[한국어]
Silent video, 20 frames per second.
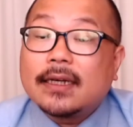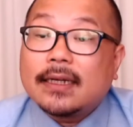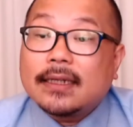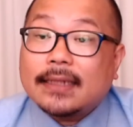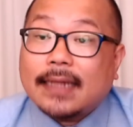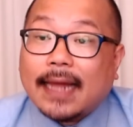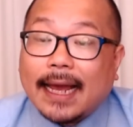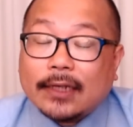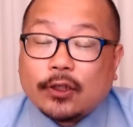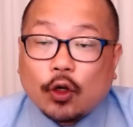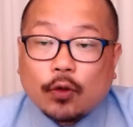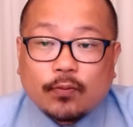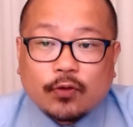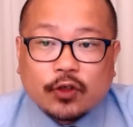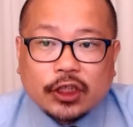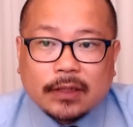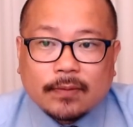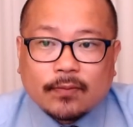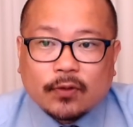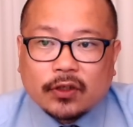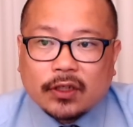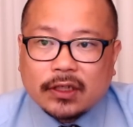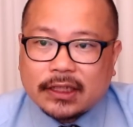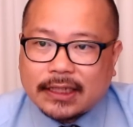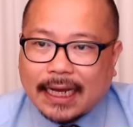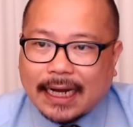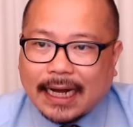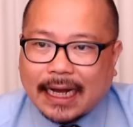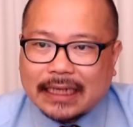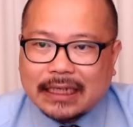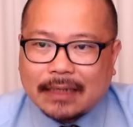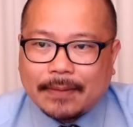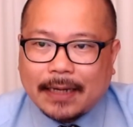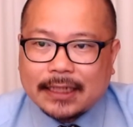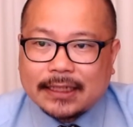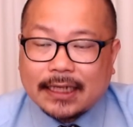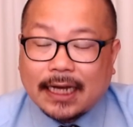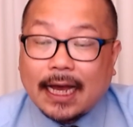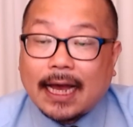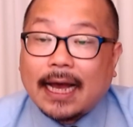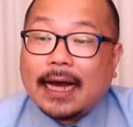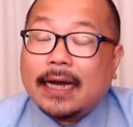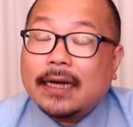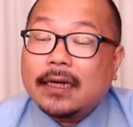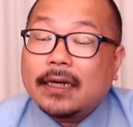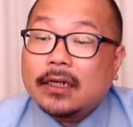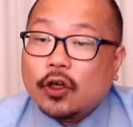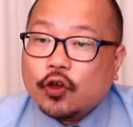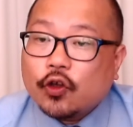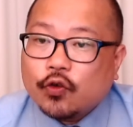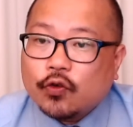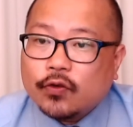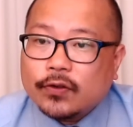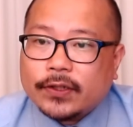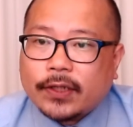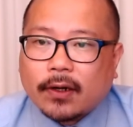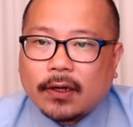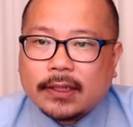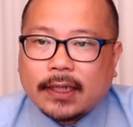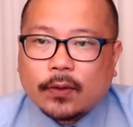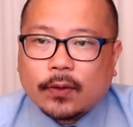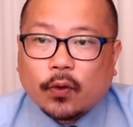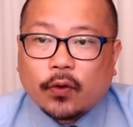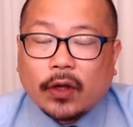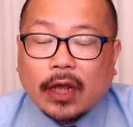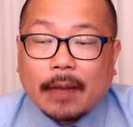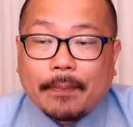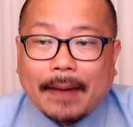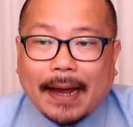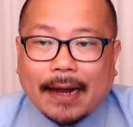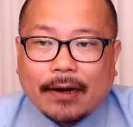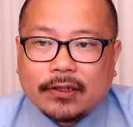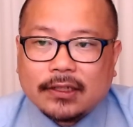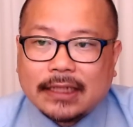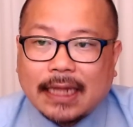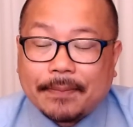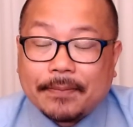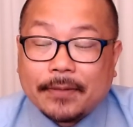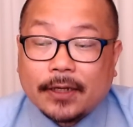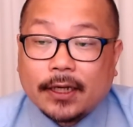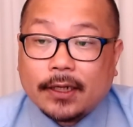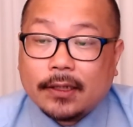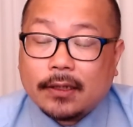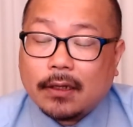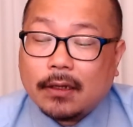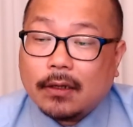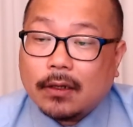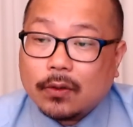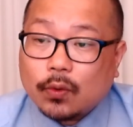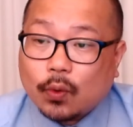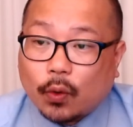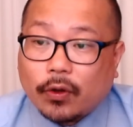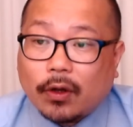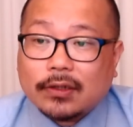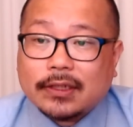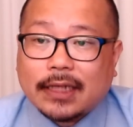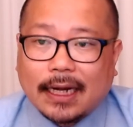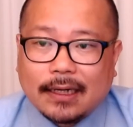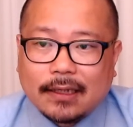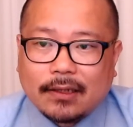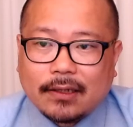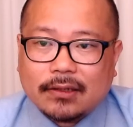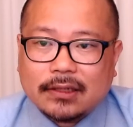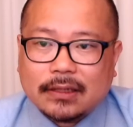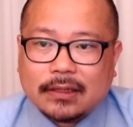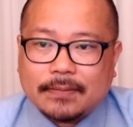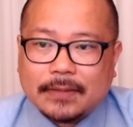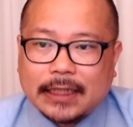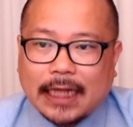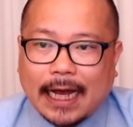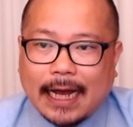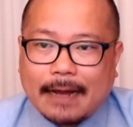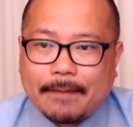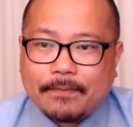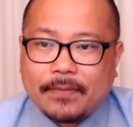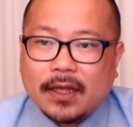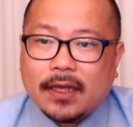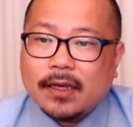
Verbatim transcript: 대정부 질문을 시작하자마자 윤석열 대통령의 발언이 담긴 동영상을 들었습니다.